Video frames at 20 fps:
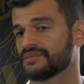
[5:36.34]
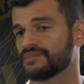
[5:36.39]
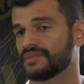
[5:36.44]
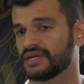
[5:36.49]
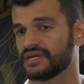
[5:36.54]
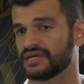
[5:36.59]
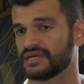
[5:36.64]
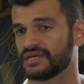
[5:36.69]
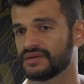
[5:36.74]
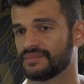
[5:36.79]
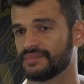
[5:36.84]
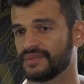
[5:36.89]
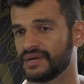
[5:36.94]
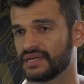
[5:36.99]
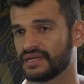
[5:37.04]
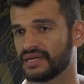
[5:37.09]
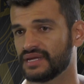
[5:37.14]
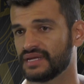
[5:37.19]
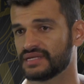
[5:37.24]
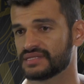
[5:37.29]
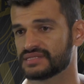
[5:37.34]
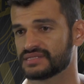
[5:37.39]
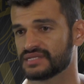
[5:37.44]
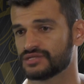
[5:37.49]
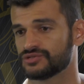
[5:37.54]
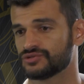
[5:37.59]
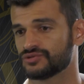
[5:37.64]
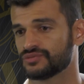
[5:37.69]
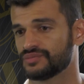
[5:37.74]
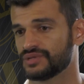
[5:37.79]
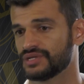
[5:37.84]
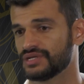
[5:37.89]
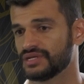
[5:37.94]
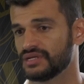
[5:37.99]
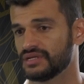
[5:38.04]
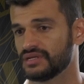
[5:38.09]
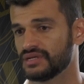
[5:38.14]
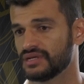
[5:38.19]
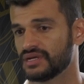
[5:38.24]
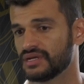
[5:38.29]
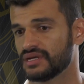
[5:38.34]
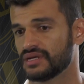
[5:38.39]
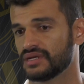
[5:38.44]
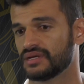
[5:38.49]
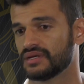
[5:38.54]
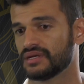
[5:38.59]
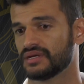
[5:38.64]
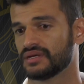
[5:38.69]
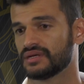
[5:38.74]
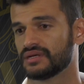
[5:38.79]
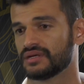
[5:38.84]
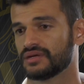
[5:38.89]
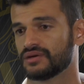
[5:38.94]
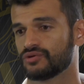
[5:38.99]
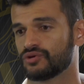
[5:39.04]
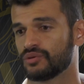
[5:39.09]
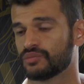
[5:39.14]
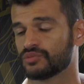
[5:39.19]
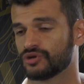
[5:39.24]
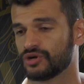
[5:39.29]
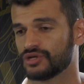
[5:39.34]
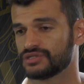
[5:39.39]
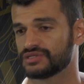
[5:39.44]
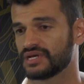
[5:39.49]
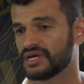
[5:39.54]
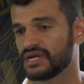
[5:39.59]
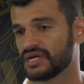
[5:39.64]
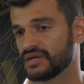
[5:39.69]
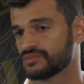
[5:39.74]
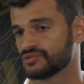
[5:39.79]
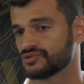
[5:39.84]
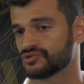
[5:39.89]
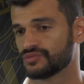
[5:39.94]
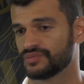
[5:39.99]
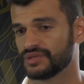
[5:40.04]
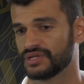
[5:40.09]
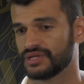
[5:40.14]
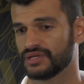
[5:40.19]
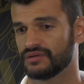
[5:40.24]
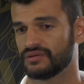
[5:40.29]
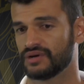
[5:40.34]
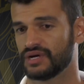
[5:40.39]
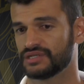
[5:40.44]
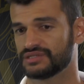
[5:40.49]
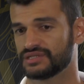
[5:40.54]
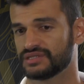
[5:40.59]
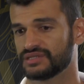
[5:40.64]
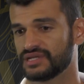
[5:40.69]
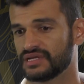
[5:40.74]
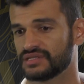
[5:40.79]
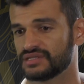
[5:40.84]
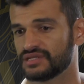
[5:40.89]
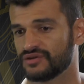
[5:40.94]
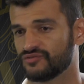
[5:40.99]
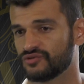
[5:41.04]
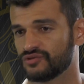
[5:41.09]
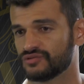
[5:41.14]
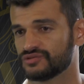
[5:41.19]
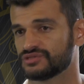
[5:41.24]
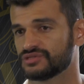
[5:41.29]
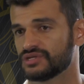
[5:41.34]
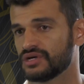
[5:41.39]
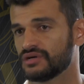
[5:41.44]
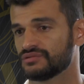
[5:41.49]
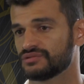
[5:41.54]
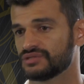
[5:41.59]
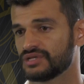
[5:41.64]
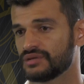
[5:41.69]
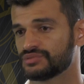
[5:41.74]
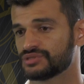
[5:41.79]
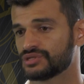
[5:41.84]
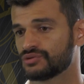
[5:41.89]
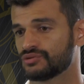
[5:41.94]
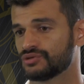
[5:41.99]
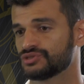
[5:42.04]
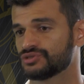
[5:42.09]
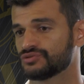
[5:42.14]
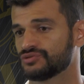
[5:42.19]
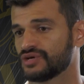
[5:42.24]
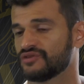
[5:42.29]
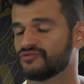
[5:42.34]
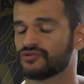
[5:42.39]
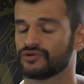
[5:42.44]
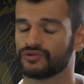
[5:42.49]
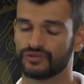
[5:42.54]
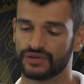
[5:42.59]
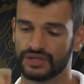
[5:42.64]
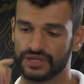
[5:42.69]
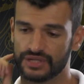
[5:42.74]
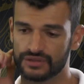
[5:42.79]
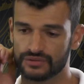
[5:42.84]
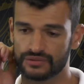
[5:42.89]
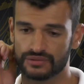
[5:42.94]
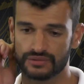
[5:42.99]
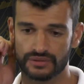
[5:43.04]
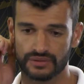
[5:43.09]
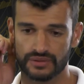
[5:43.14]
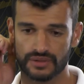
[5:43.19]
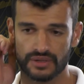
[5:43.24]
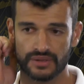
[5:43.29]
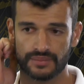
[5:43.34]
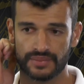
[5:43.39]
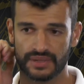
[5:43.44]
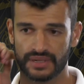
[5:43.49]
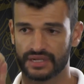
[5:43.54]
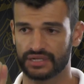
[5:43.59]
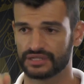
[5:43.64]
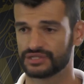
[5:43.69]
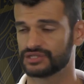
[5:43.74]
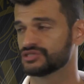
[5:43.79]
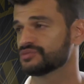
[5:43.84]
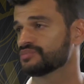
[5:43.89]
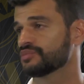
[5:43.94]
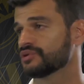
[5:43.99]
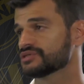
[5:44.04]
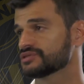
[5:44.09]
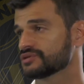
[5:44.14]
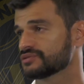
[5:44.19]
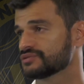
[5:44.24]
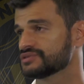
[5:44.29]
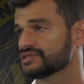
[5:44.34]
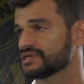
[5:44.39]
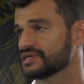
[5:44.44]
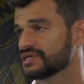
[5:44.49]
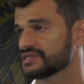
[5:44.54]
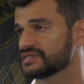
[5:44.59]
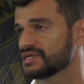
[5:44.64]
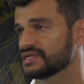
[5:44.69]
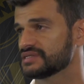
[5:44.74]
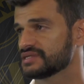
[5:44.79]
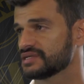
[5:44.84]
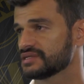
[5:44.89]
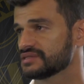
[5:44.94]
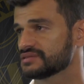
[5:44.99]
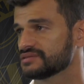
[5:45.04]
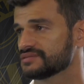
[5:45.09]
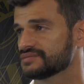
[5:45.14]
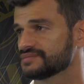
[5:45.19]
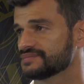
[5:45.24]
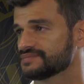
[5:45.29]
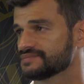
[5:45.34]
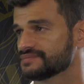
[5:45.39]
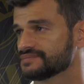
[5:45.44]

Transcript: né? Para que, quem quiser subir, como nós queremos subir, eu acho que tem que ter evolução, temos que continuar evoluindo para que a gente possa conseguir esse acesso.